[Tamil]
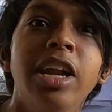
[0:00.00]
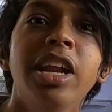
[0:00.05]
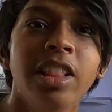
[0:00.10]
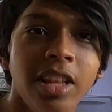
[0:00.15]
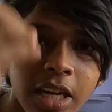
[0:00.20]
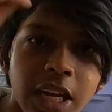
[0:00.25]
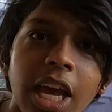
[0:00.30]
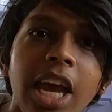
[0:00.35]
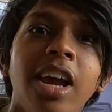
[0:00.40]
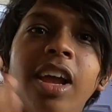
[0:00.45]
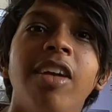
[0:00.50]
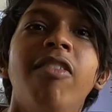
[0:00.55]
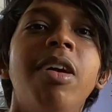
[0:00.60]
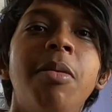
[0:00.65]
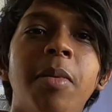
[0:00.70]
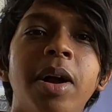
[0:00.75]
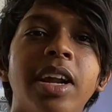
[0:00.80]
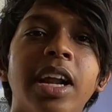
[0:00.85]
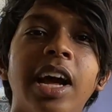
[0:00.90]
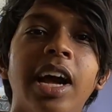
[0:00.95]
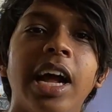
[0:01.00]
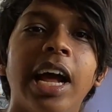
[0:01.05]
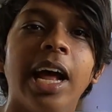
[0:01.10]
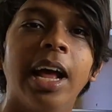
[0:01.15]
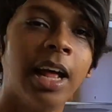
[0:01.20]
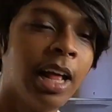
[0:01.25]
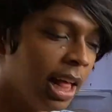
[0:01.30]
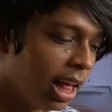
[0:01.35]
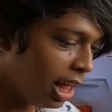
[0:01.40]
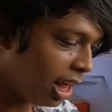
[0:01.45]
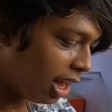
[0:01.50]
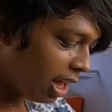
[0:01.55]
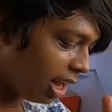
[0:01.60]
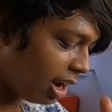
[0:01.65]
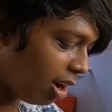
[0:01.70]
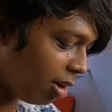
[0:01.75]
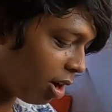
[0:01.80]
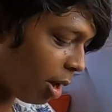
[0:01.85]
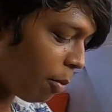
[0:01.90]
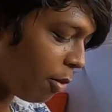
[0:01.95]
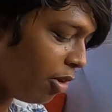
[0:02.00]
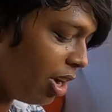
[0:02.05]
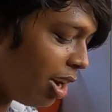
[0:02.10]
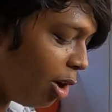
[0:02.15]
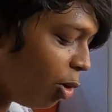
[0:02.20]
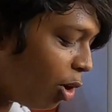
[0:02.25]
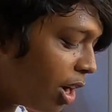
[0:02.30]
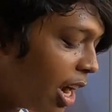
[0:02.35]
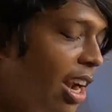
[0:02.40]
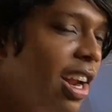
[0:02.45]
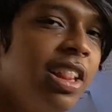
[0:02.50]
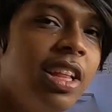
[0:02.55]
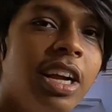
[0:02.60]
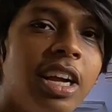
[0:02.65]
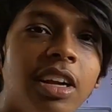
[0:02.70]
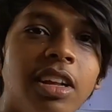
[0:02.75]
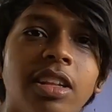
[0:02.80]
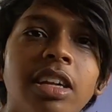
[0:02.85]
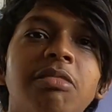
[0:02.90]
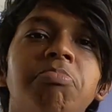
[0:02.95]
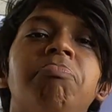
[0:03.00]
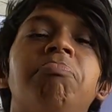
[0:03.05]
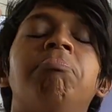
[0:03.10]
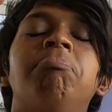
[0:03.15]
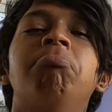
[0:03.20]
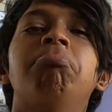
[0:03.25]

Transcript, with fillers: என்னன்னு கேட்கவே மாட்டாங்க நம்ம வீட்டில் ஒரு நல்லது கெட்டதுன்னா